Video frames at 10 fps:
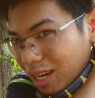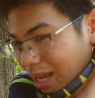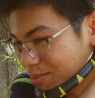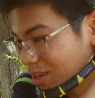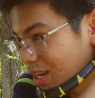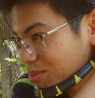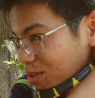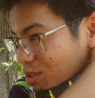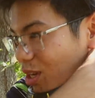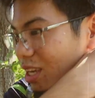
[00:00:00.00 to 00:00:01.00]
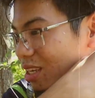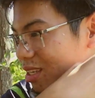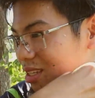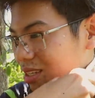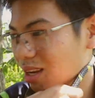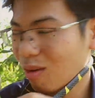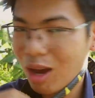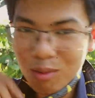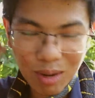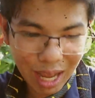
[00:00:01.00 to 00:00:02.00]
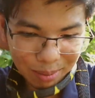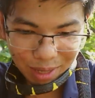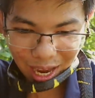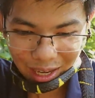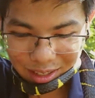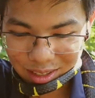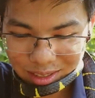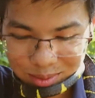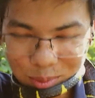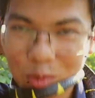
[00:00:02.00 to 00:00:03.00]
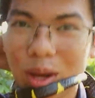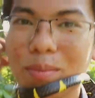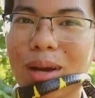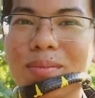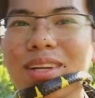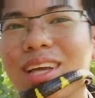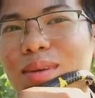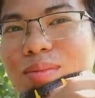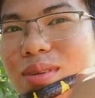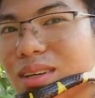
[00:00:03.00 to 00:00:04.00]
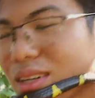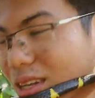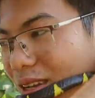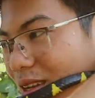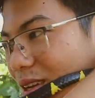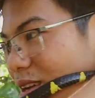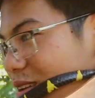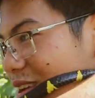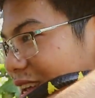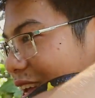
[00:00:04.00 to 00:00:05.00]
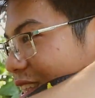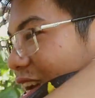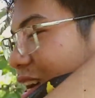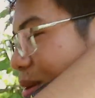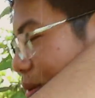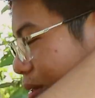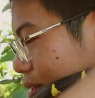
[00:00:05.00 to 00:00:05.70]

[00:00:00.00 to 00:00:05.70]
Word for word: làm vlog thường xuyên lâu lâu mình làm cái thôi mới quay mặt mình trống con này cà chớn không